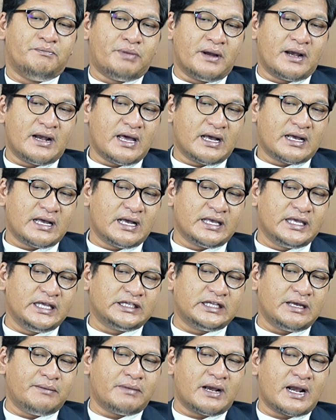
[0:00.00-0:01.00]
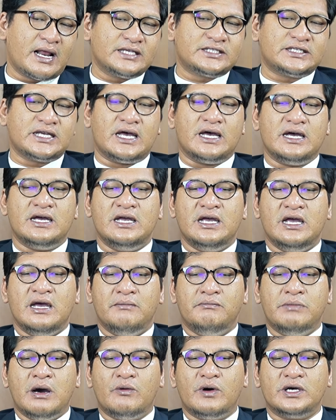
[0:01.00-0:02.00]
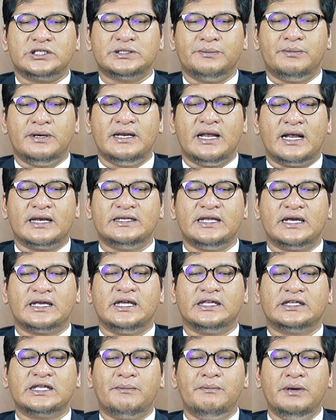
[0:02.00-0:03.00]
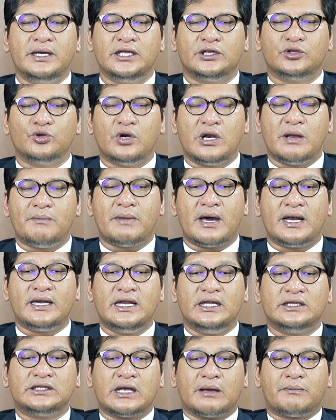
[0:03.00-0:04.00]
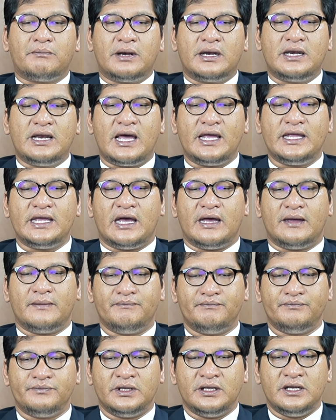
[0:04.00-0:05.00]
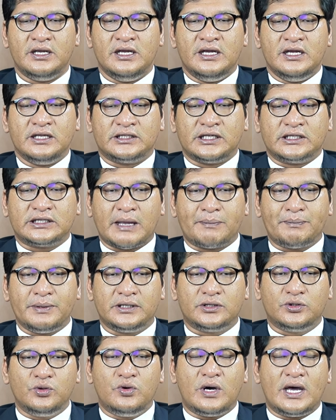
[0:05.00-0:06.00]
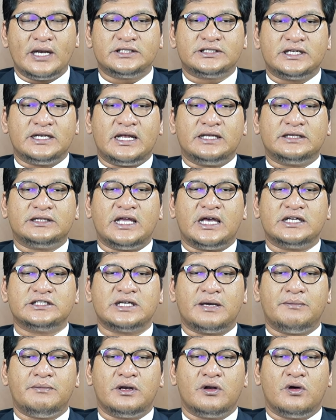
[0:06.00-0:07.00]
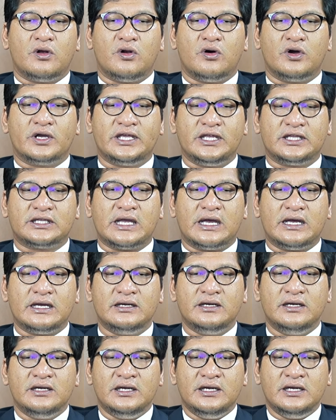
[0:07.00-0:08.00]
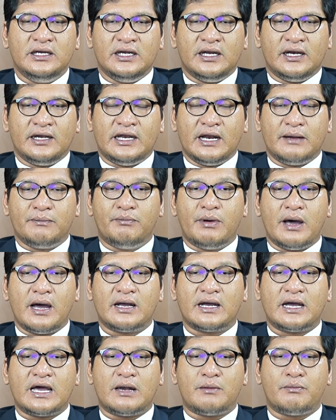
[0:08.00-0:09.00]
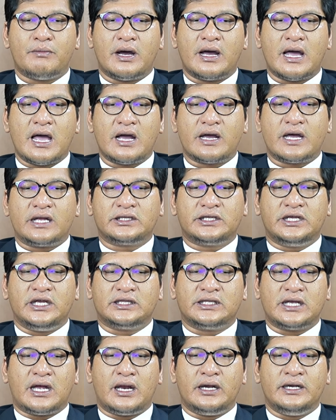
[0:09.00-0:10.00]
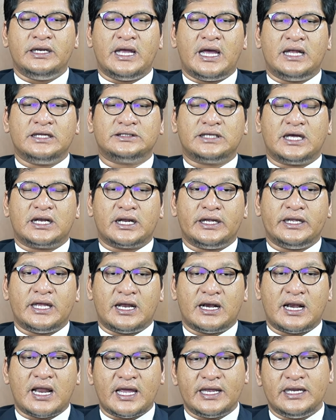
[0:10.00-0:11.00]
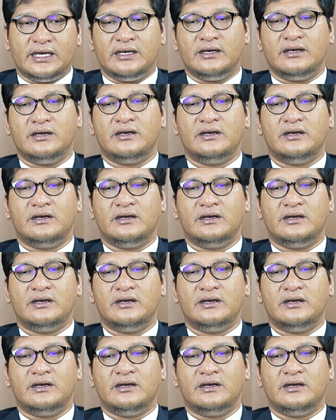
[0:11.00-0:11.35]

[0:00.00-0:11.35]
Pernahkah kita merasa bahwa sebenarnya kita begitu lemah dan tak berdaya, tetapi Tuhan senantiasa menolong kita dan bahkan mengangkat kita di antara yang lain.